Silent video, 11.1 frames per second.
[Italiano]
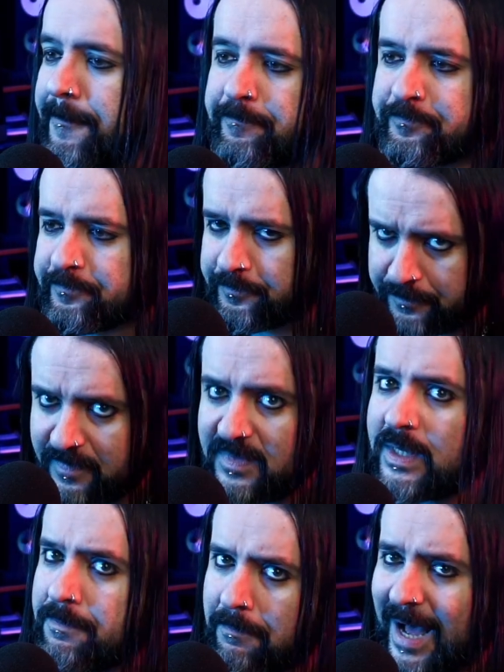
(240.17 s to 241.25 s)

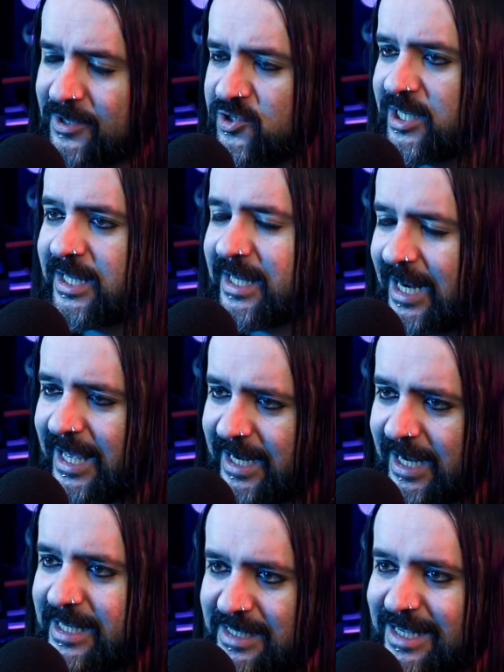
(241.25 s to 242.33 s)
mm, budget della
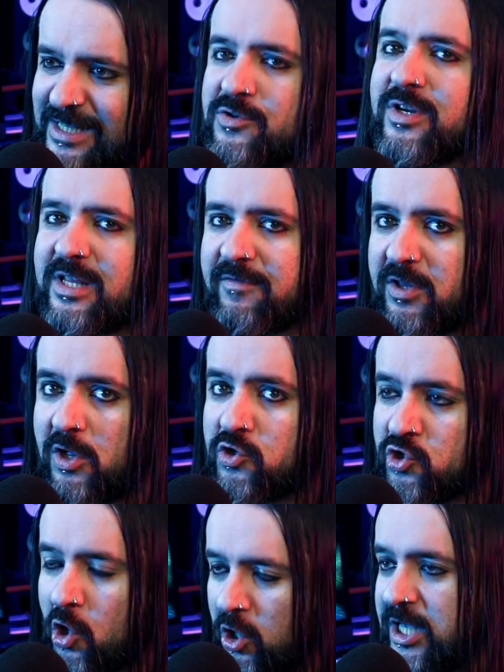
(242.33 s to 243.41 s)
realizzazione di
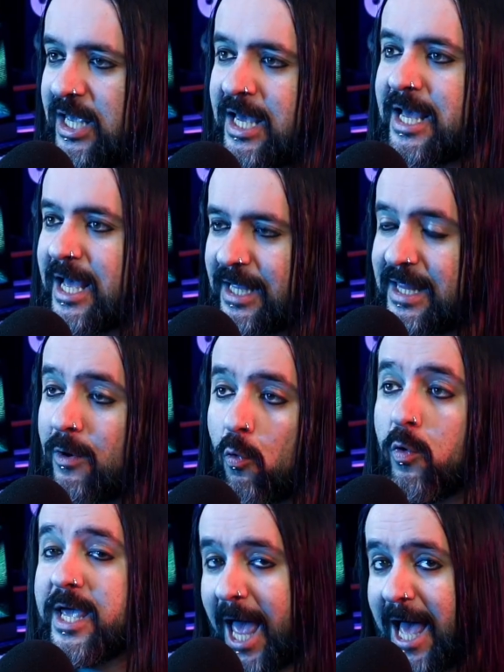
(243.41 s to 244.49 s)
videogiochi da
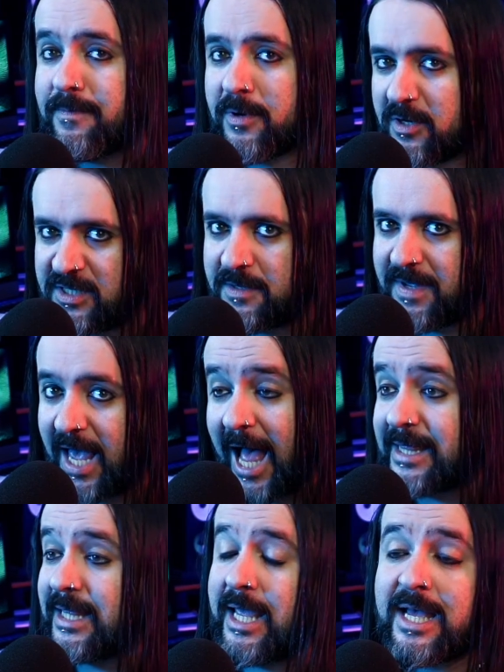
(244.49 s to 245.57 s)
qui ai prossimi
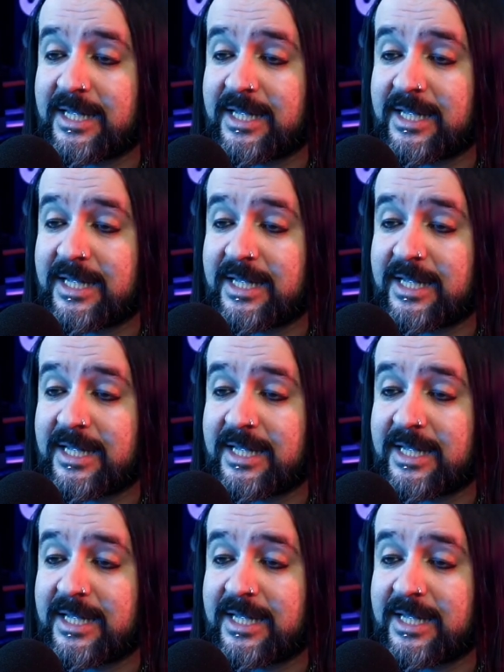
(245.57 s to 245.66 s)
anni.